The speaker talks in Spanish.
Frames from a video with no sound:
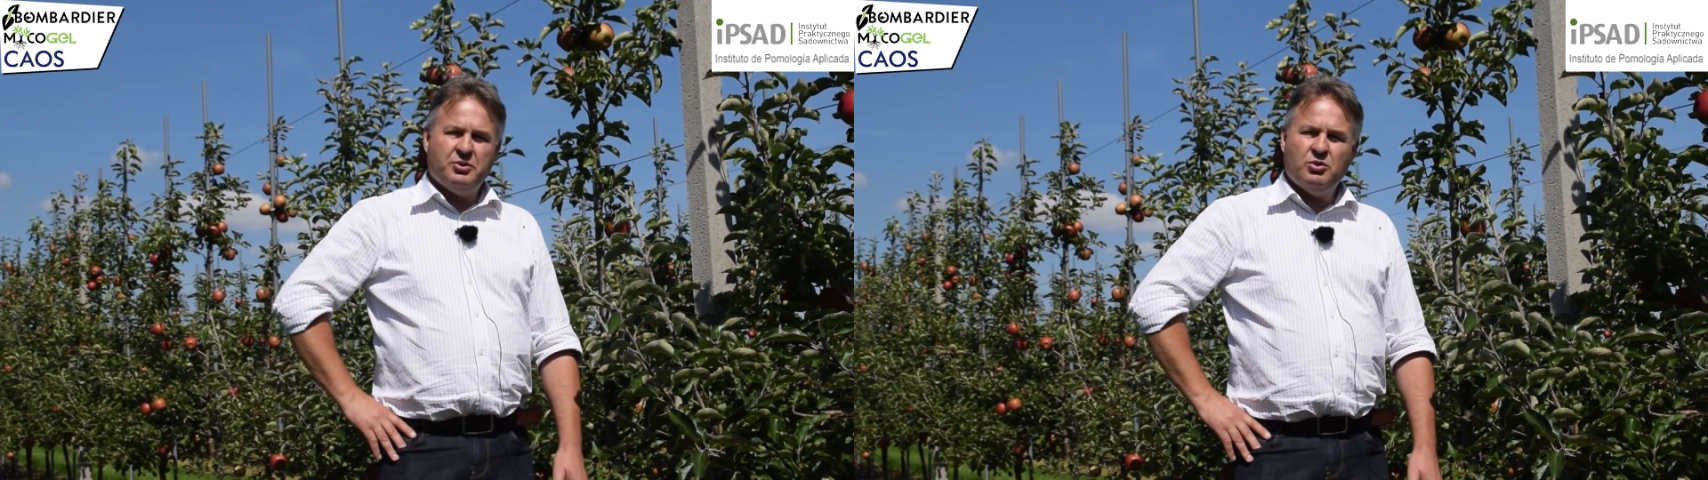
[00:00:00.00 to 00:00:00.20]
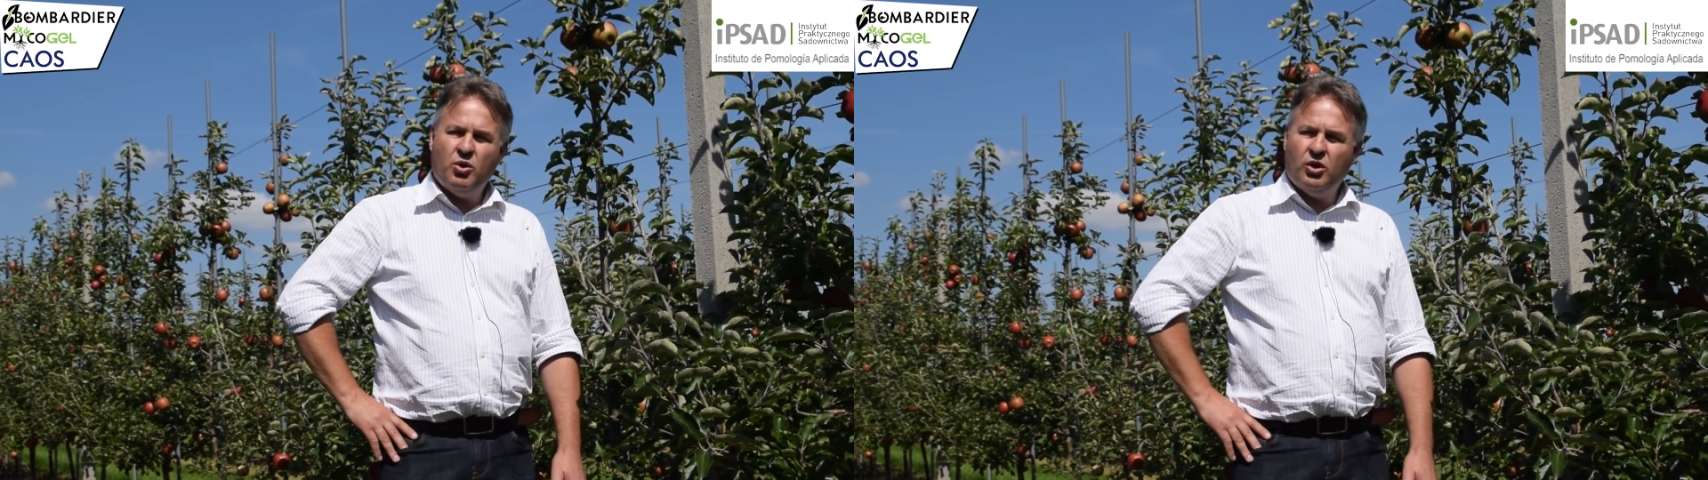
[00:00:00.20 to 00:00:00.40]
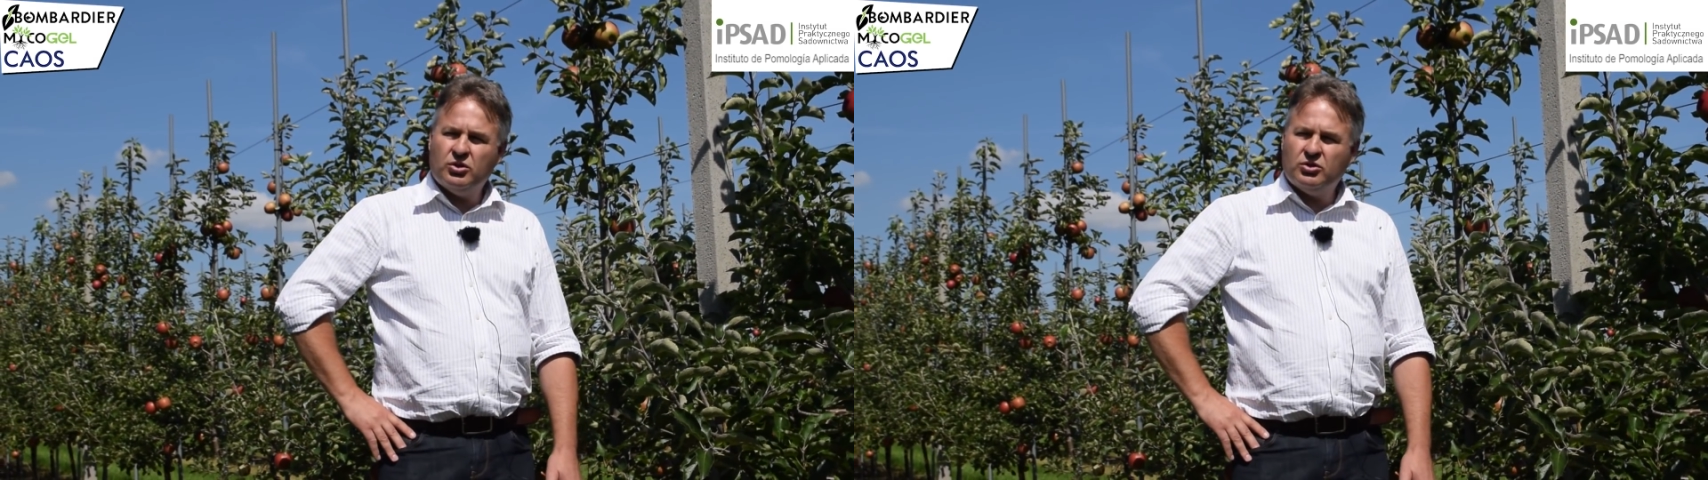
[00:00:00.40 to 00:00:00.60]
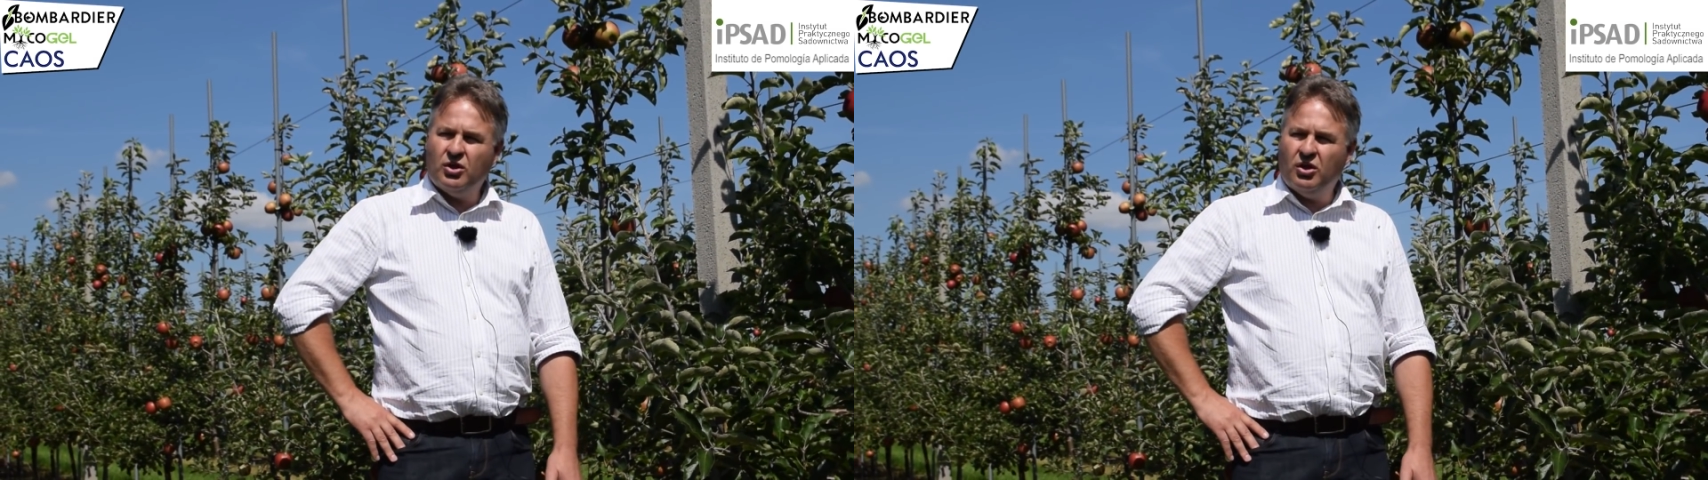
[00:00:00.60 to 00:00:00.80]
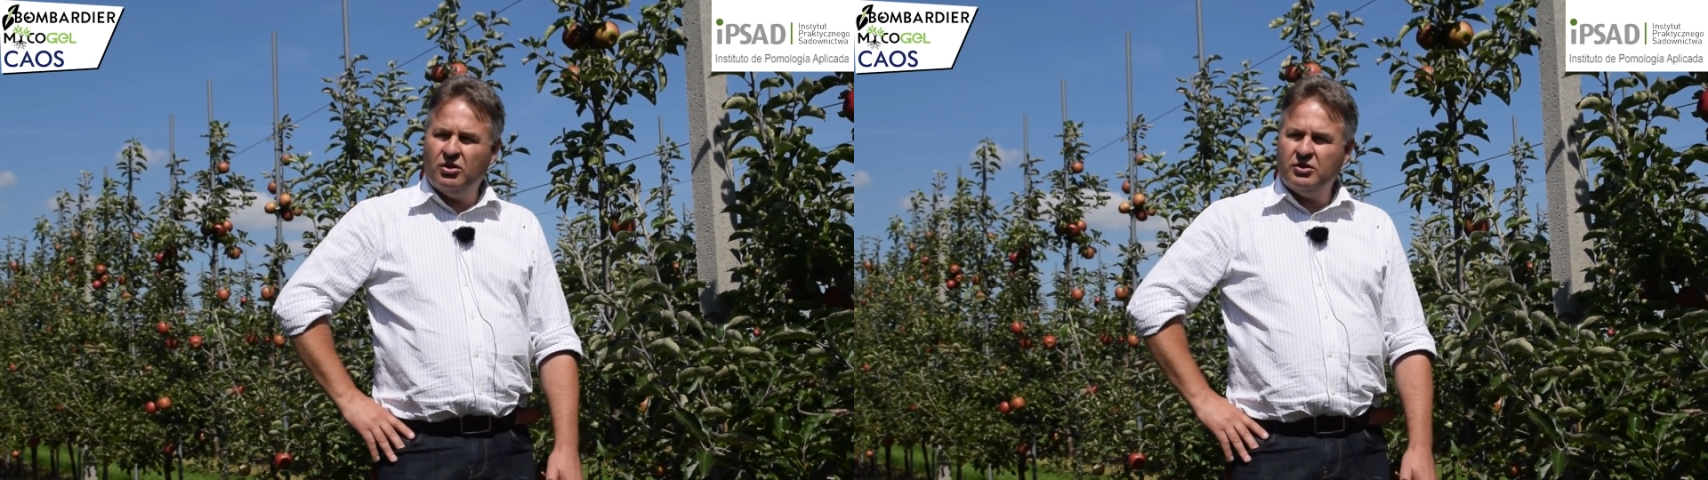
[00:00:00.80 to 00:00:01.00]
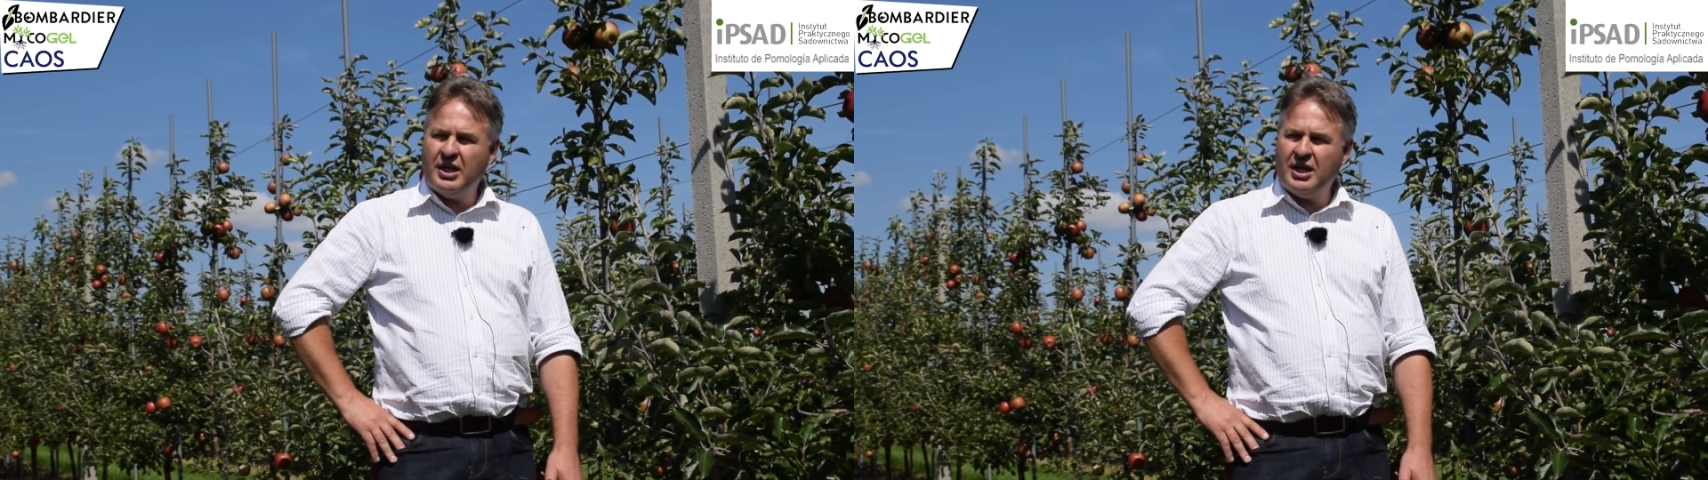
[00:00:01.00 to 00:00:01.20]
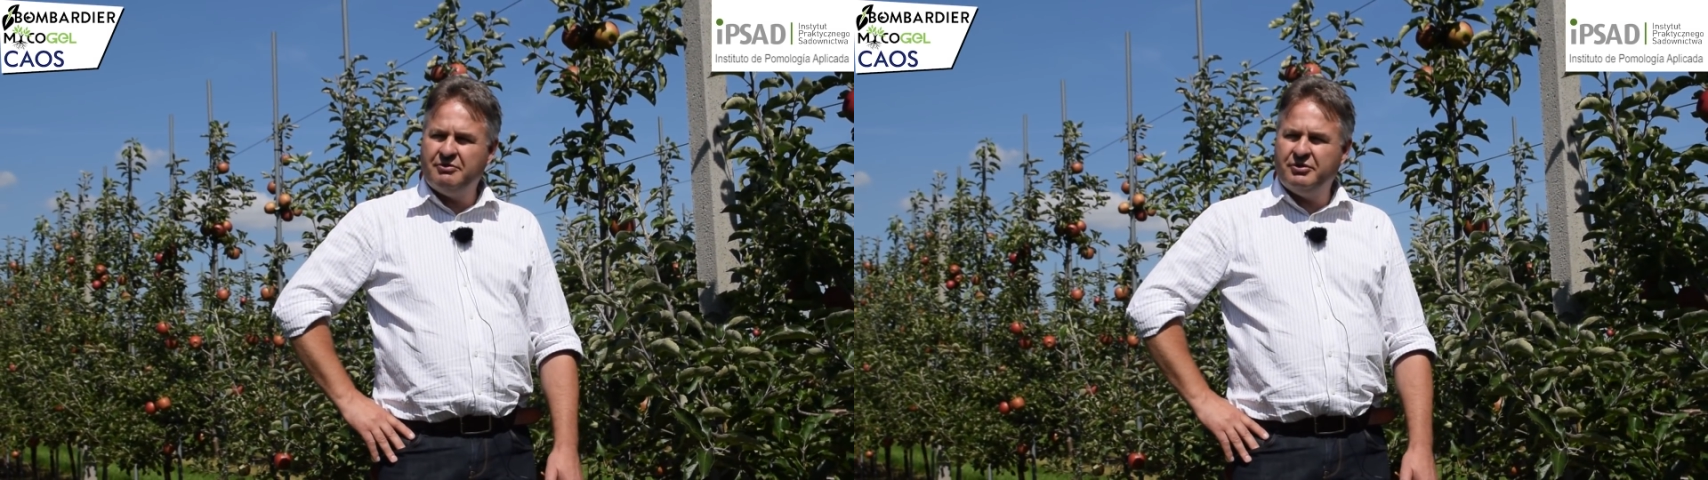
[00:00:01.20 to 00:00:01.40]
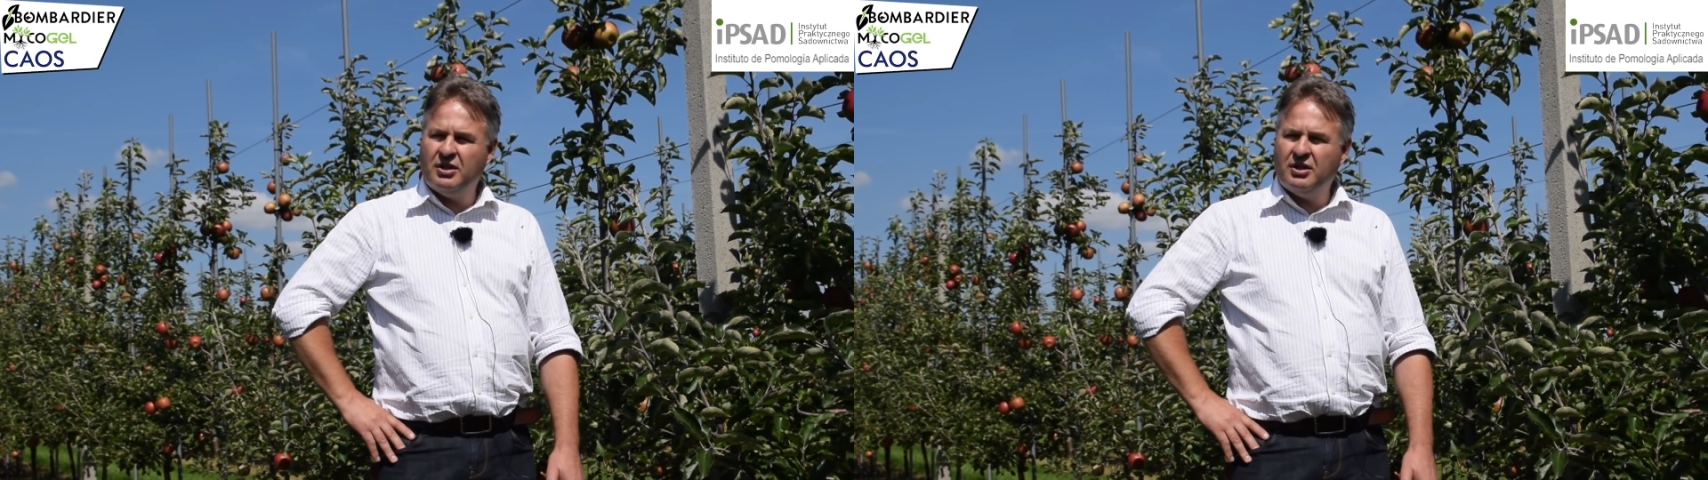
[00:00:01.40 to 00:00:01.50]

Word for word: misma manera en todos los sitios.